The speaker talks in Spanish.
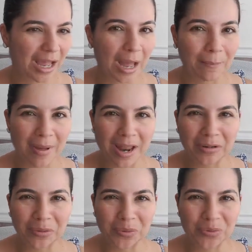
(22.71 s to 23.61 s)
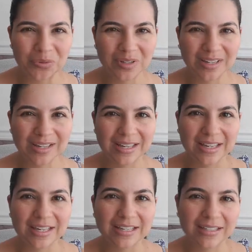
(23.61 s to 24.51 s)
amarnos
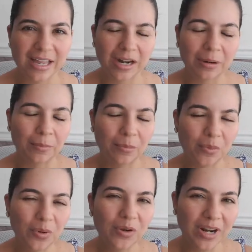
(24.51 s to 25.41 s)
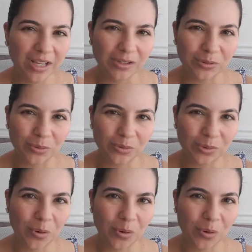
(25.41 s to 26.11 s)
y ser muy honestos